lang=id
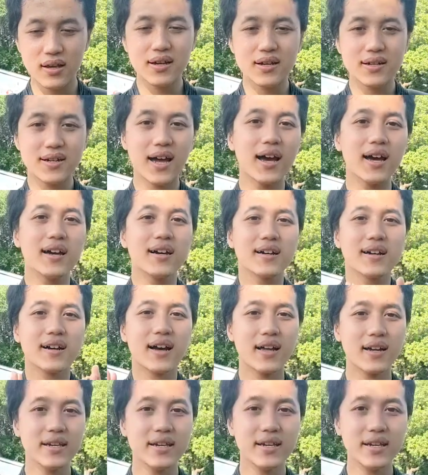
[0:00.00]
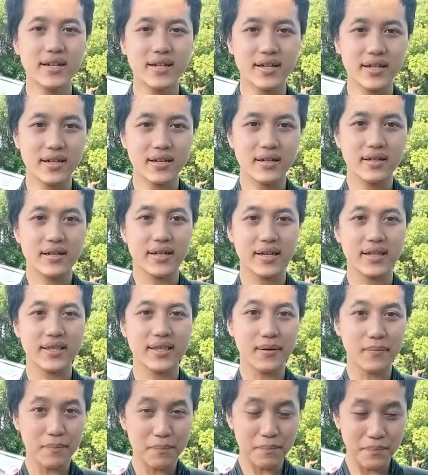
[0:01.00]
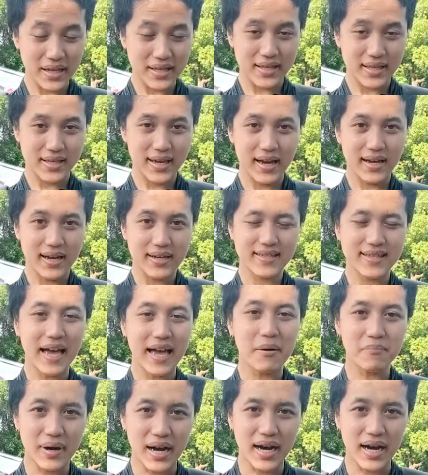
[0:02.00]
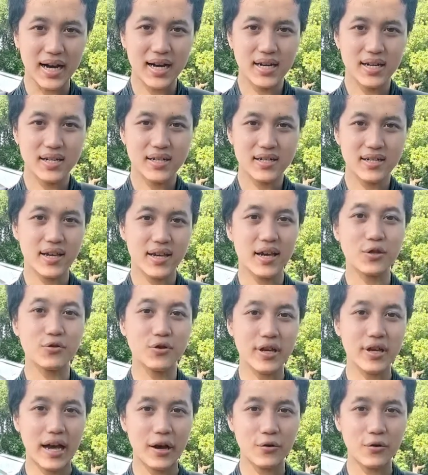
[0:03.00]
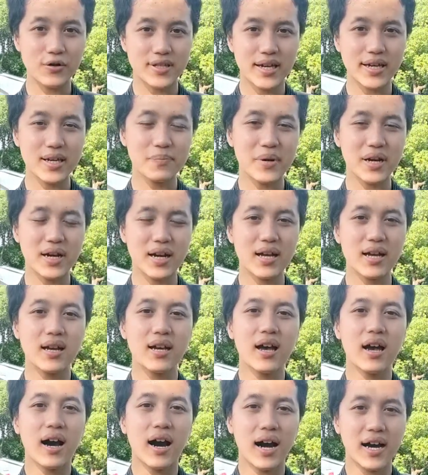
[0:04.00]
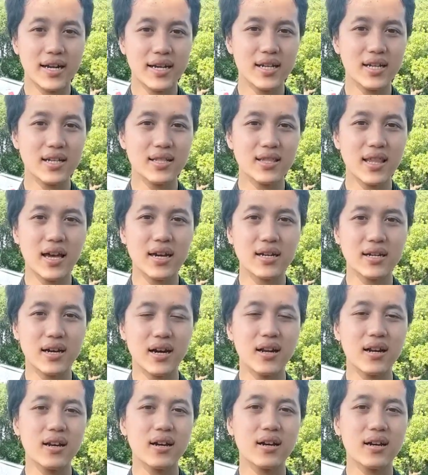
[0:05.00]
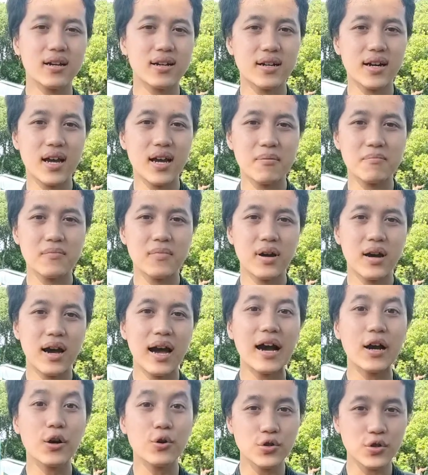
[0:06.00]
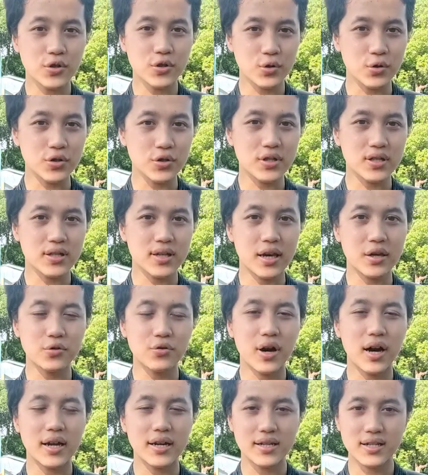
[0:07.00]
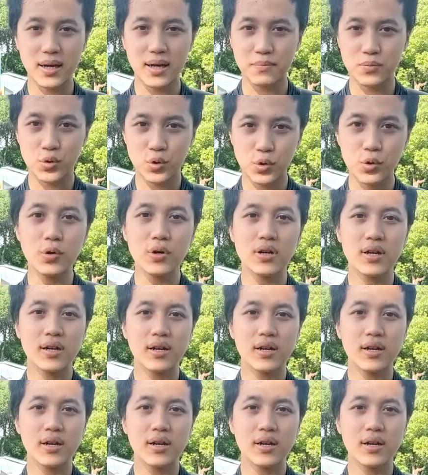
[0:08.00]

Nah, kali ini di tempat yang sama yaitu di Hakozaki pada hari ini tanggal 6 Agustus yaitu hari Sabtu